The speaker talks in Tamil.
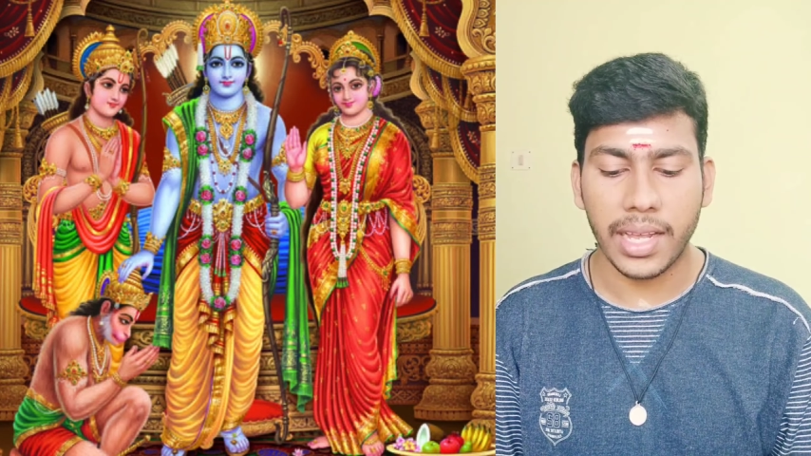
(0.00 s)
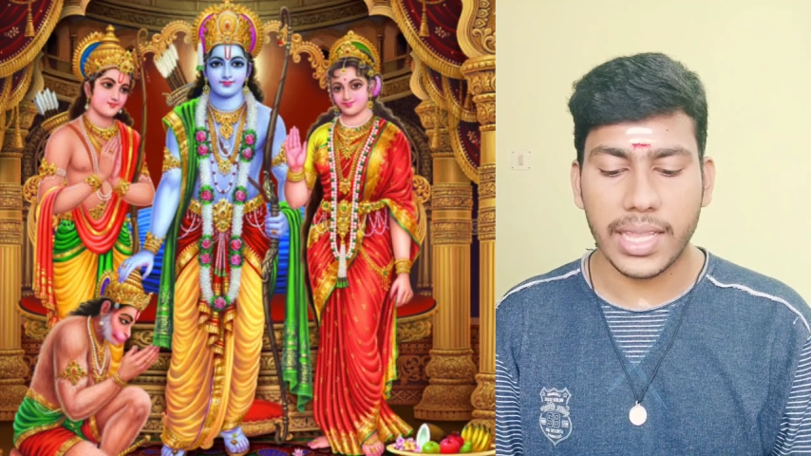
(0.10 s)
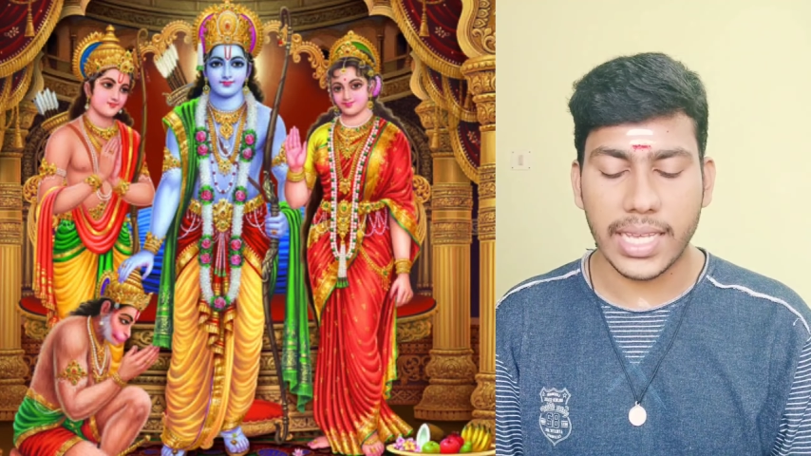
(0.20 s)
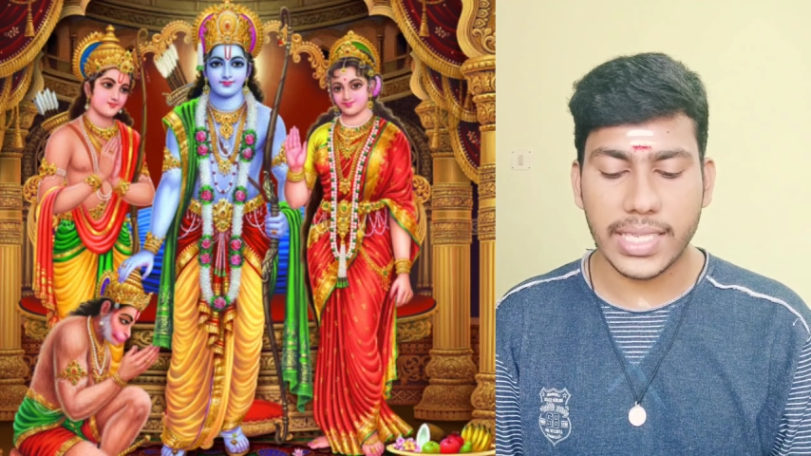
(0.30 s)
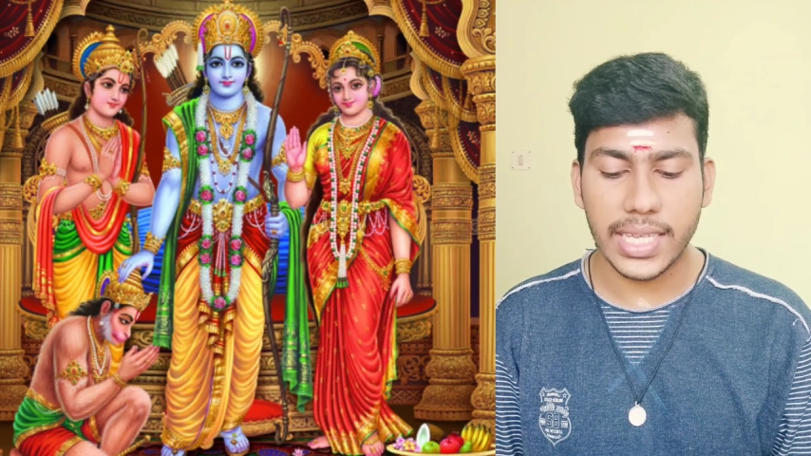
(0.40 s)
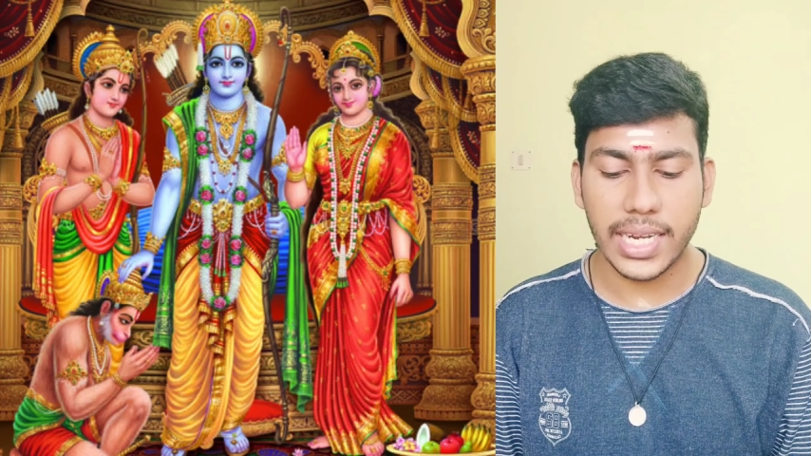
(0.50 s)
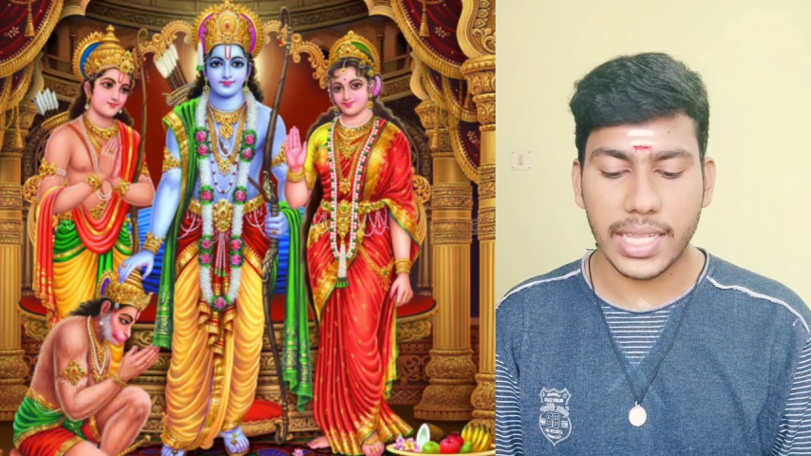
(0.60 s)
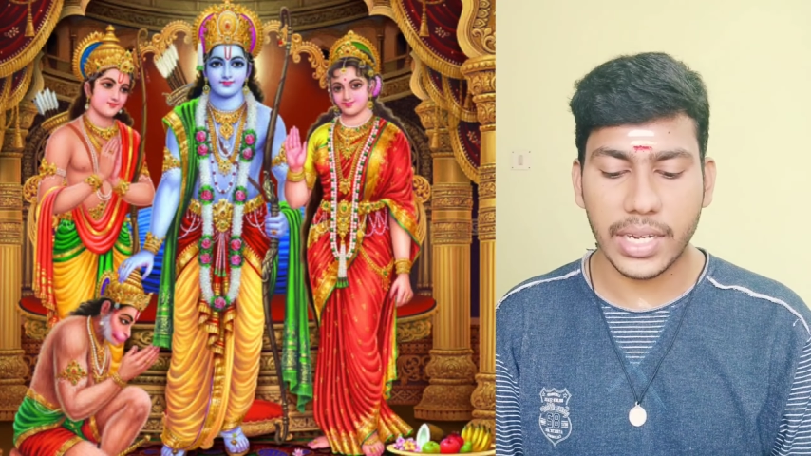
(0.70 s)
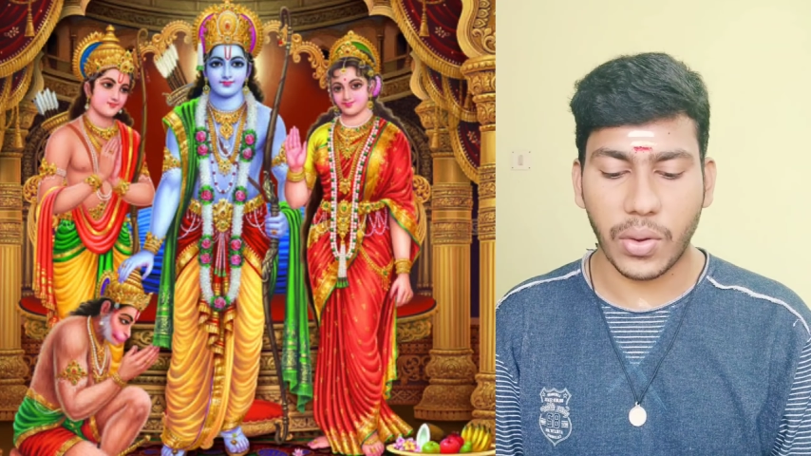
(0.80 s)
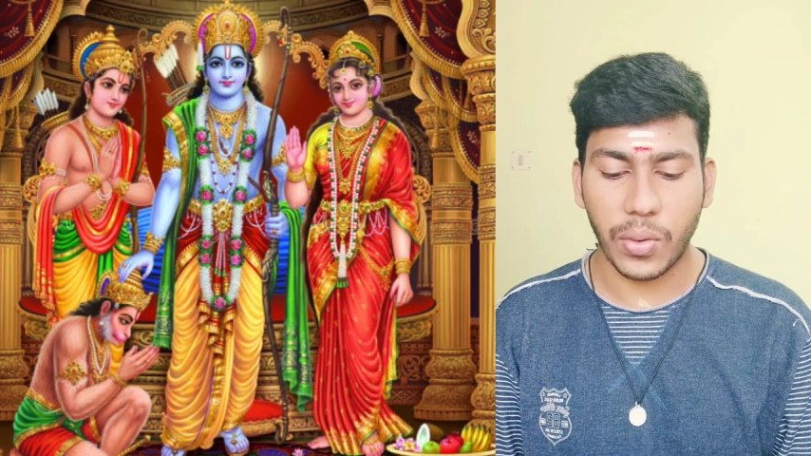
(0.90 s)

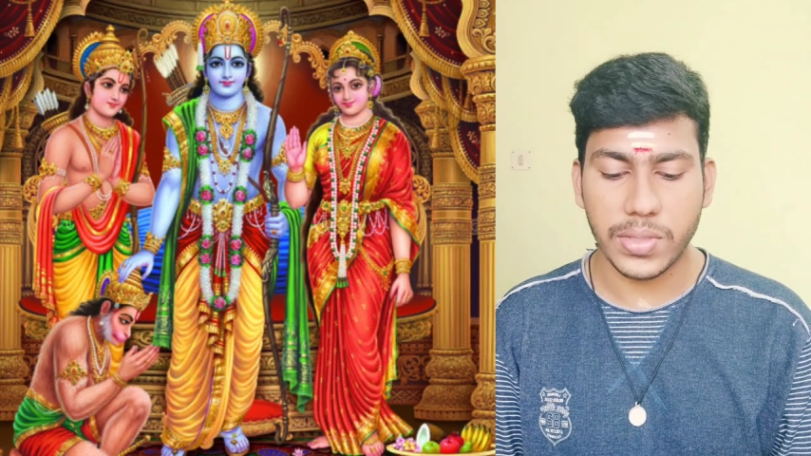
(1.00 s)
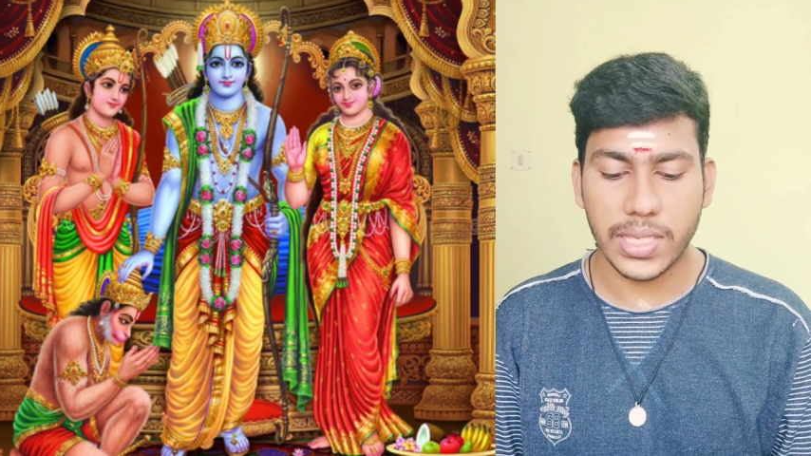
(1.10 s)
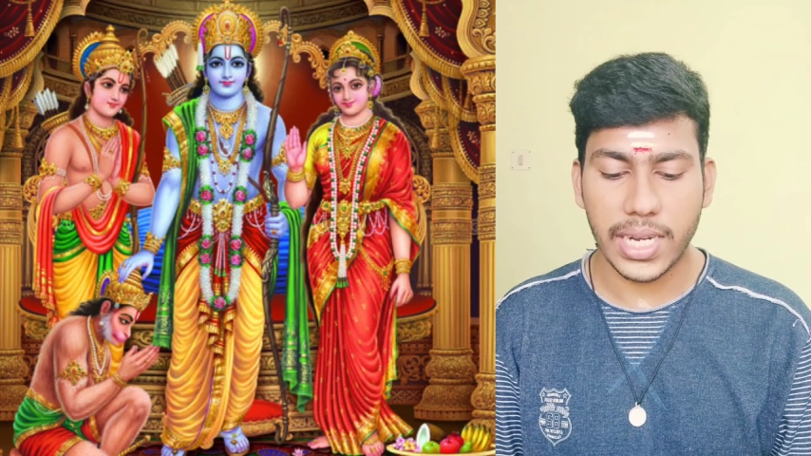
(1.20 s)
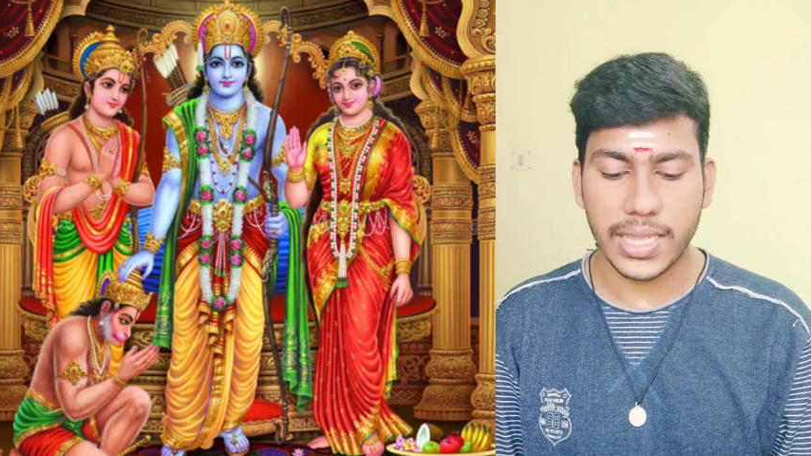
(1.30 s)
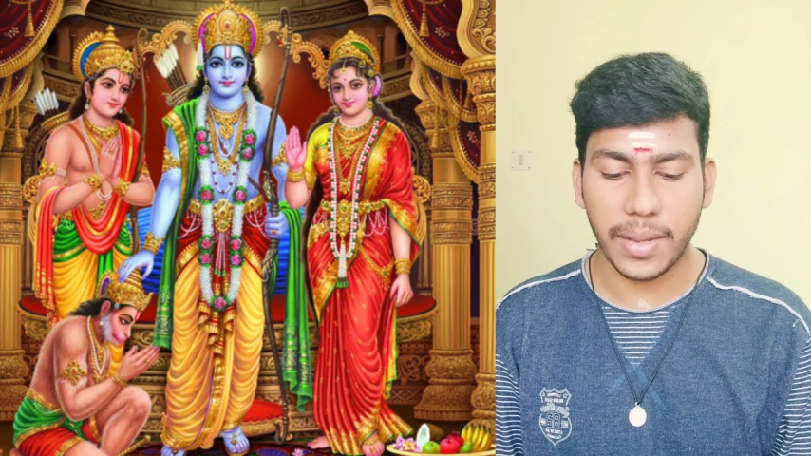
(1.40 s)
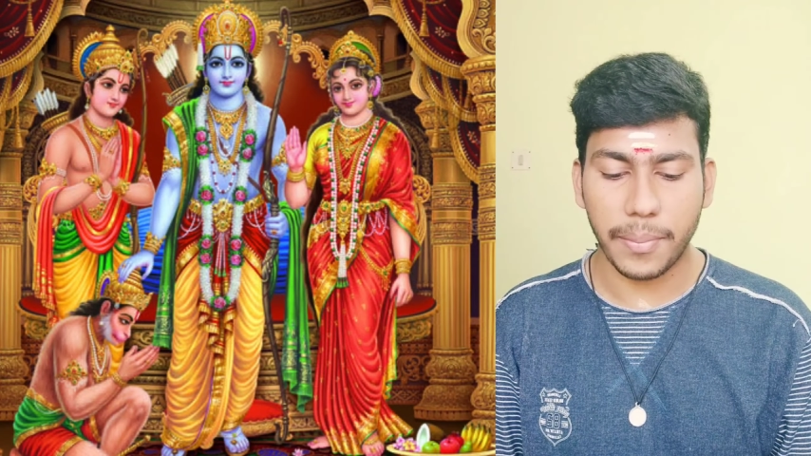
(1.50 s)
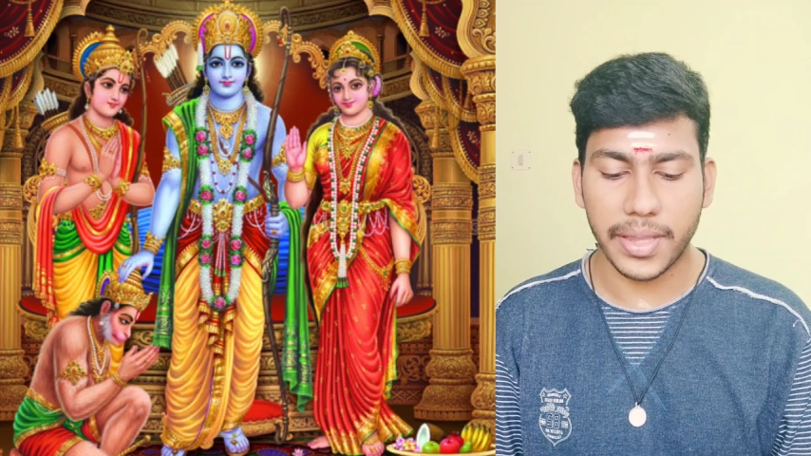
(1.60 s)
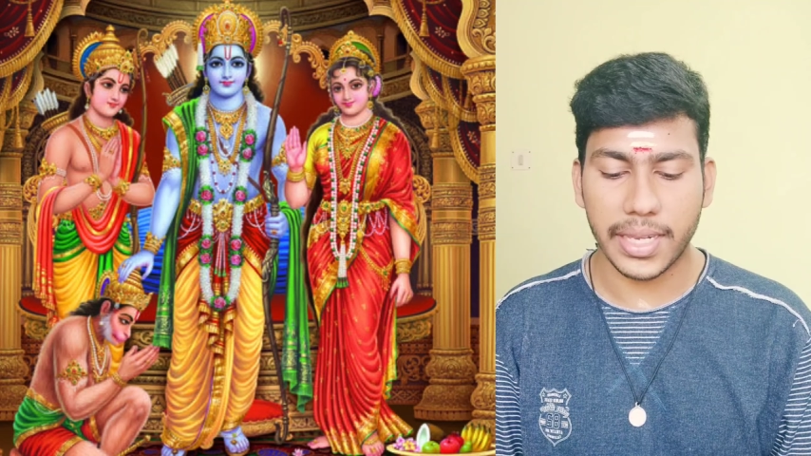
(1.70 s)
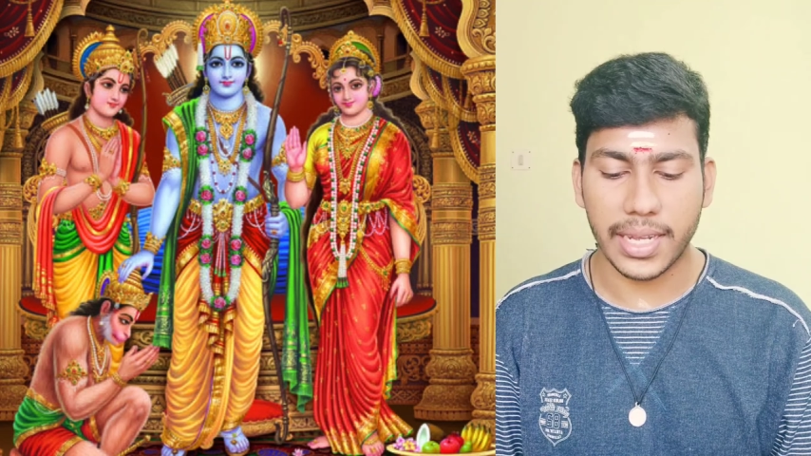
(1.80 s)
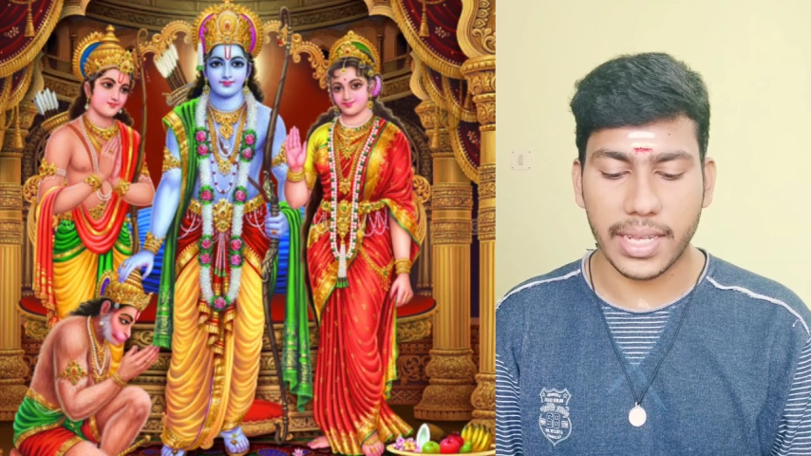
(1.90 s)
தசரதன் கோசலை
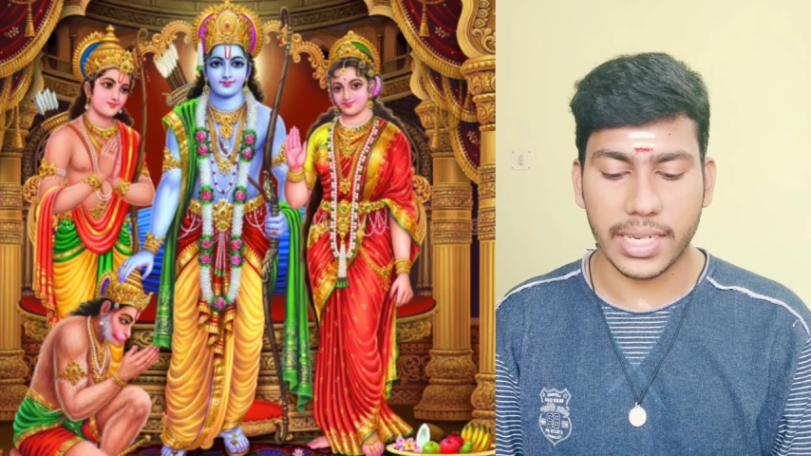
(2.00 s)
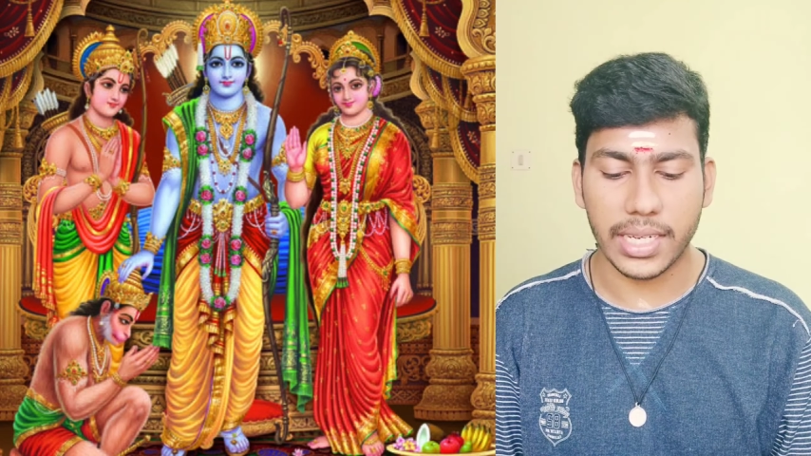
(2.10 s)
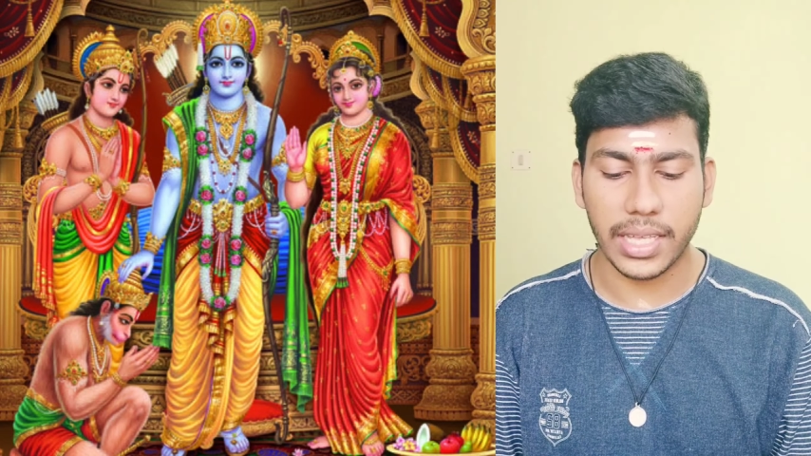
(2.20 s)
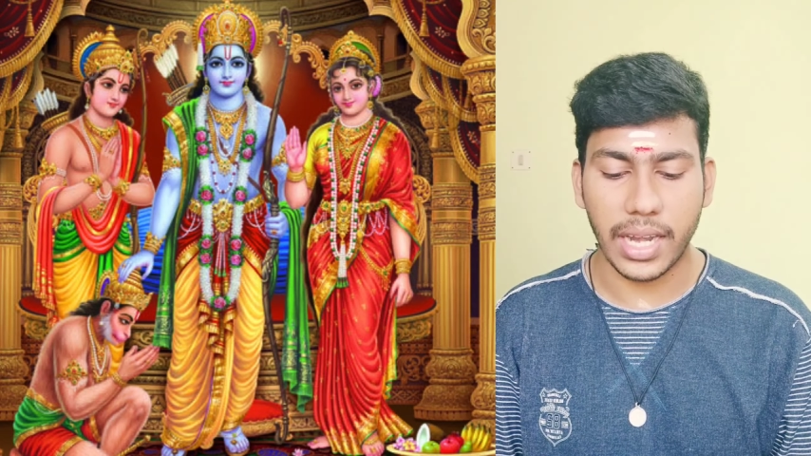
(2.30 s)
தம்பதியினருக்கு